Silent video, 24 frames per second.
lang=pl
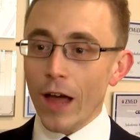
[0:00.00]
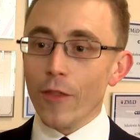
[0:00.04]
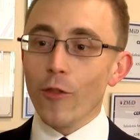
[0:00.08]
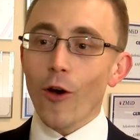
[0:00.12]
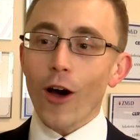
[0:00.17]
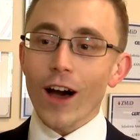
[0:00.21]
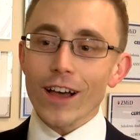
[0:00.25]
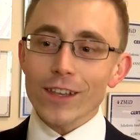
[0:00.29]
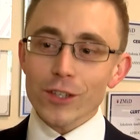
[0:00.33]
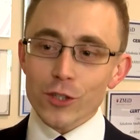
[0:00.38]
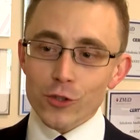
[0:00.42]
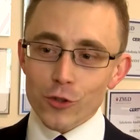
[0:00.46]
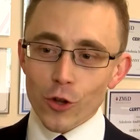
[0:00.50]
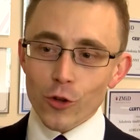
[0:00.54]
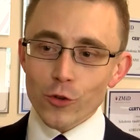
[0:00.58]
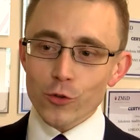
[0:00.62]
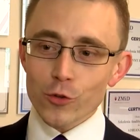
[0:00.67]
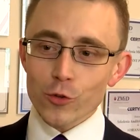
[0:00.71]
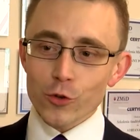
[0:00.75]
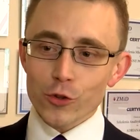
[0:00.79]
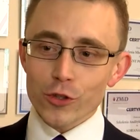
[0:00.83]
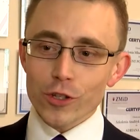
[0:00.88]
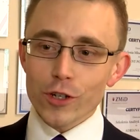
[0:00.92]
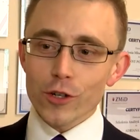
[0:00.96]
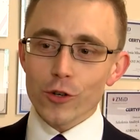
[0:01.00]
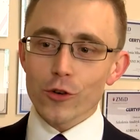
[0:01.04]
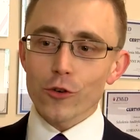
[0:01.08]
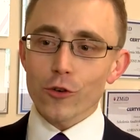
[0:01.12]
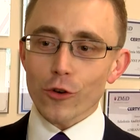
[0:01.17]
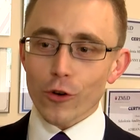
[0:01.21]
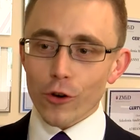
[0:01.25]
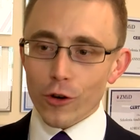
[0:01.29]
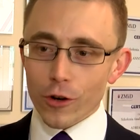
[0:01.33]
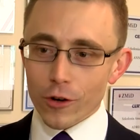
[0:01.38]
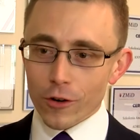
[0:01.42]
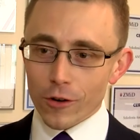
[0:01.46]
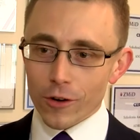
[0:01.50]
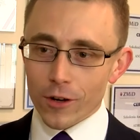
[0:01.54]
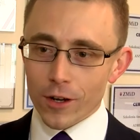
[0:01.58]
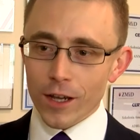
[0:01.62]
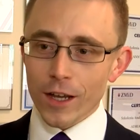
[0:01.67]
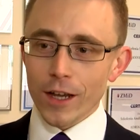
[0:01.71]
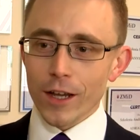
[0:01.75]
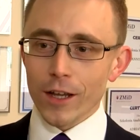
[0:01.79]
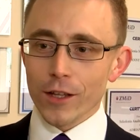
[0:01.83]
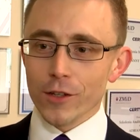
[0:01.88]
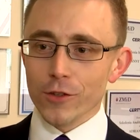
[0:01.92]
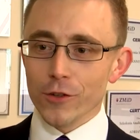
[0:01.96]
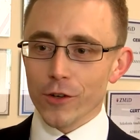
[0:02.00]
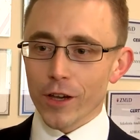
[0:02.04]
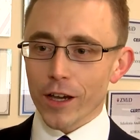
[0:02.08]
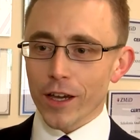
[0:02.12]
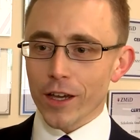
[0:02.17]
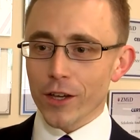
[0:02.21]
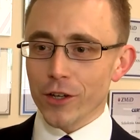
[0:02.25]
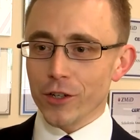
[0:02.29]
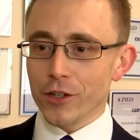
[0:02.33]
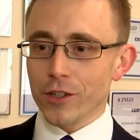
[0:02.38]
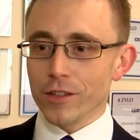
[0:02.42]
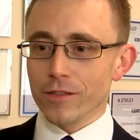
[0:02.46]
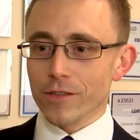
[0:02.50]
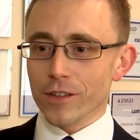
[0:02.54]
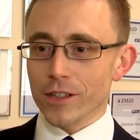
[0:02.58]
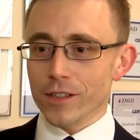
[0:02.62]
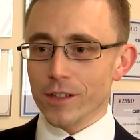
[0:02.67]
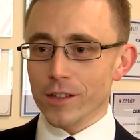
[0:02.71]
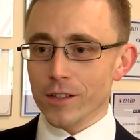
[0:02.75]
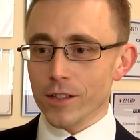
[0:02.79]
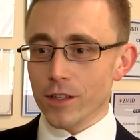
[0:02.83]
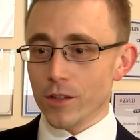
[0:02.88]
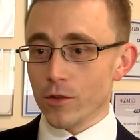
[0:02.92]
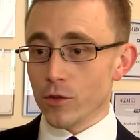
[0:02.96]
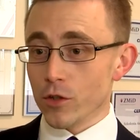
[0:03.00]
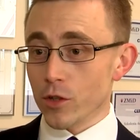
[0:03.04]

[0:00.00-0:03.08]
no a stąd już tylko krok do jakiejś inwestycji,